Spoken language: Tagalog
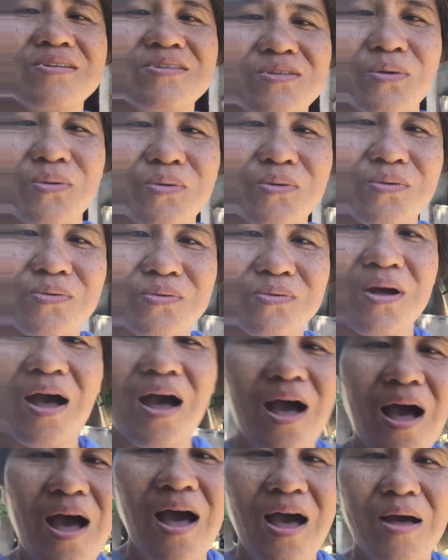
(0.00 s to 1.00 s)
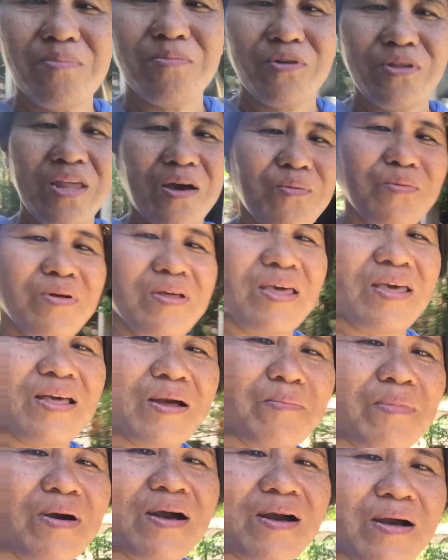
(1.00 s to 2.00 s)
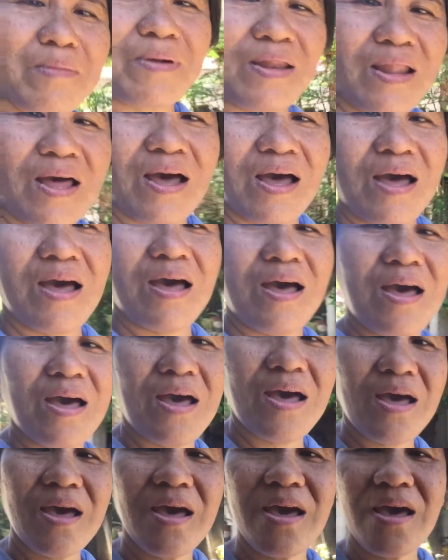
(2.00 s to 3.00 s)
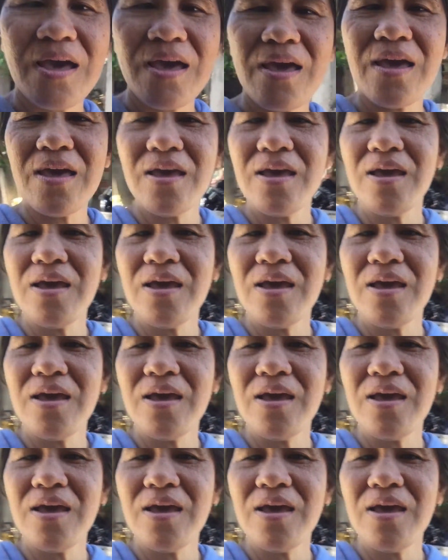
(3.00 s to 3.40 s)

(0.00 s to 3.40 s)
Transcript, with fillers: So, man ako gama ang balay